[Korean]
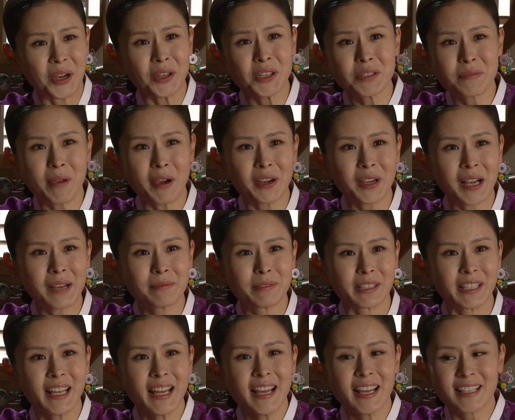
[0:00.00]
전임
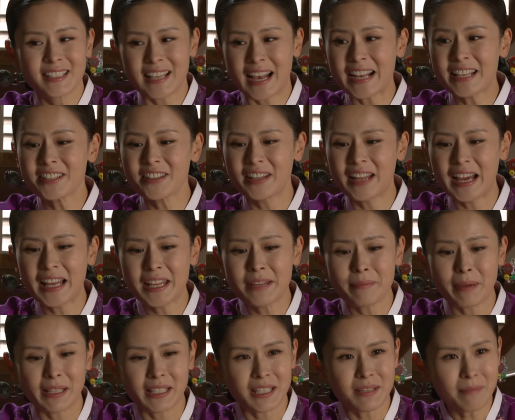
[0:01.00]
현감은 작년
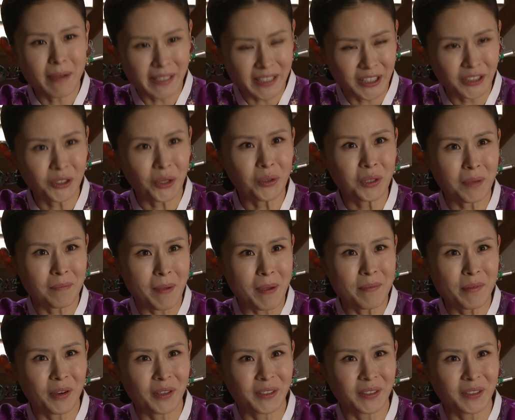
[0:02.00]
한 해만 2만 냥 넘게